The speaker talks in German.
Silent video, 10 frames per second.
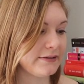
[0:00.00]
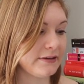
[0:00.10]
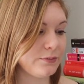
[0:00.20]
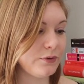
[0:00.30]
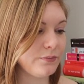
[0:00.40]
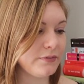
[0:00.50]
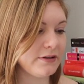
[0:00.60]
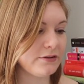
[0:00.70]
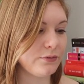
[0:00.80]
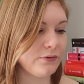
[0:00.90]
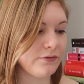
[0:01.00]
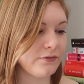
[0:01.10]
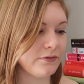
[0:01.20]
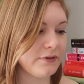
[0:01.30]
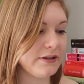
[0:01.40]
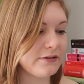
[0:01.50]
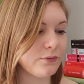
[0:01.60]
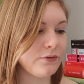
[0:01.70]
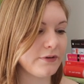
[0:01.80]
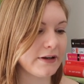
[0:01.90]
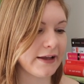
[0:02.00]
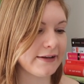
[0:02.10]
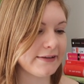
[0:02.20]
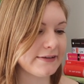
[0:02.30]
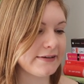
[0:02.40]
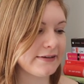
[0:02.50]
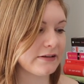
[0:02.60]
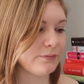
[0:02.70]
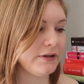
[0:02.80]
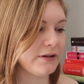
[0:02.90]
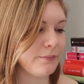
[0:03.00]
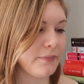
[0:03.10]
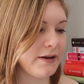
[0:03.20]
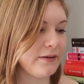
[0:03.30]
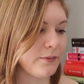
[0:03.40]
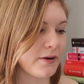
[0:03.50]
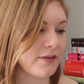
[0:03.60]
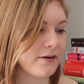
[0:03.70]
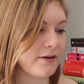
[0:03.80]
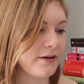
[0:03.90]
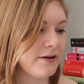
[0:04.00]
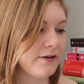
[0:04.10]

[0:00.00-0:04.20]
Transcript: Sechs Blumen, die zu un die so unvergleichlich sind, dass Peter Manyweather